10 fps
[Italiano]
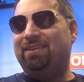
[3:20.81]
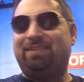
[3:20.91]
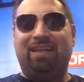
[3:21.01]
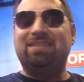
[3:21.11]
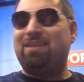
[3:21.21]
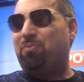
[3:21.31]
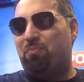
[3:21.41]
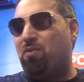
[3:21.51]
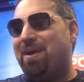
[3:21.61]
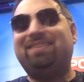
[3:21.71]
senza
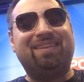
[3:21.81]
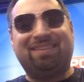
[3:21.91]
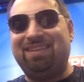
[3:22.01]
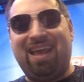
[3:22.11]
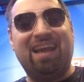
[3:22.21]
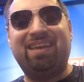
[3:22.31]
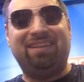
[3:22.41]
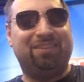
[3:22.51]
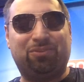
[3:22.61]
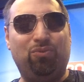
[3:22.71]
proprio mettersi neanche a
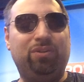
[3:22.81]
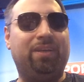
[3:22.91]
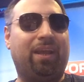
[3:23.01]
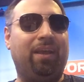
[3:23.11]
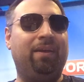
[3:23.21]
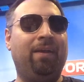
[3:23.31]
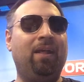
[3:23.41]
discutere.